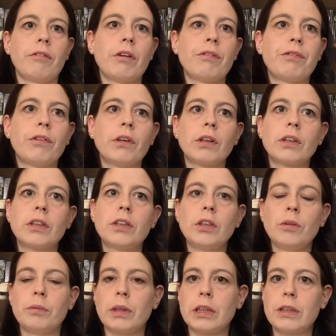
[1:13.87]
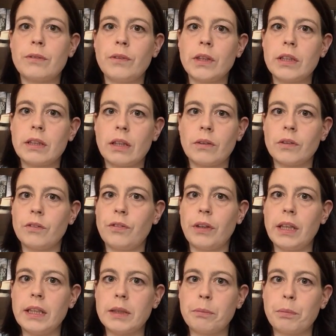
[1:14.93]
verfolgt sie über Twitter und
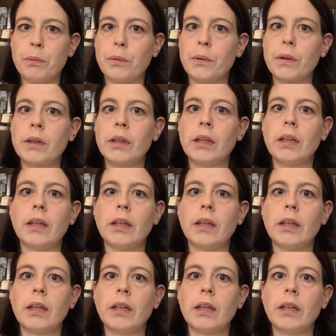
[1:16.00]
Facebook,